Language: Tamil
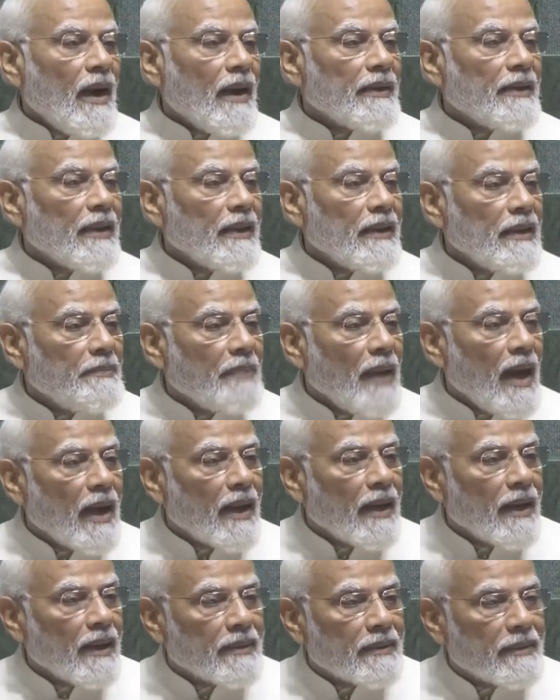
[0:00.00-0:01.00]
என்று நமது
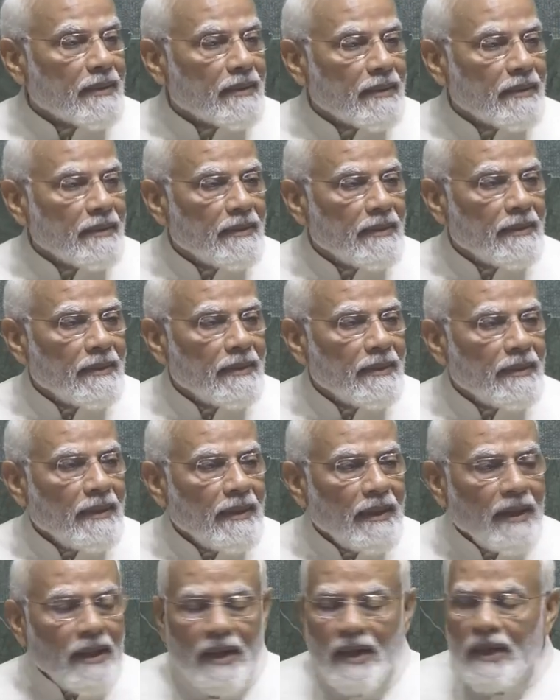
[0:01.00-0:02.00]
பாரதம்
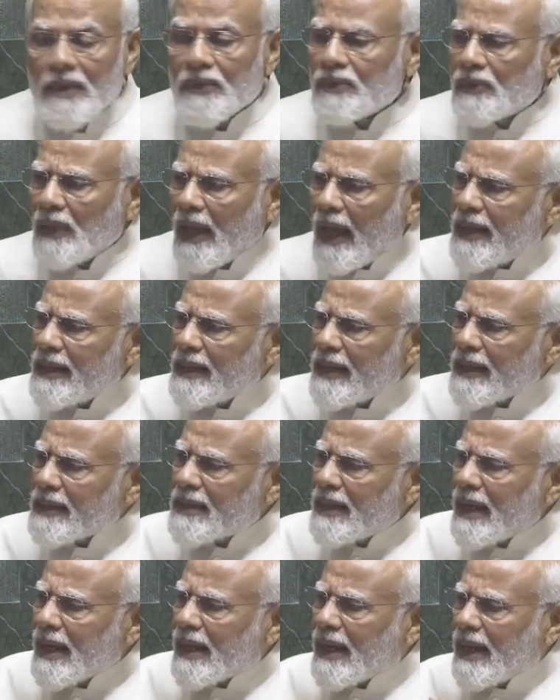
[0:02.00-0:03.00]
விரைவாக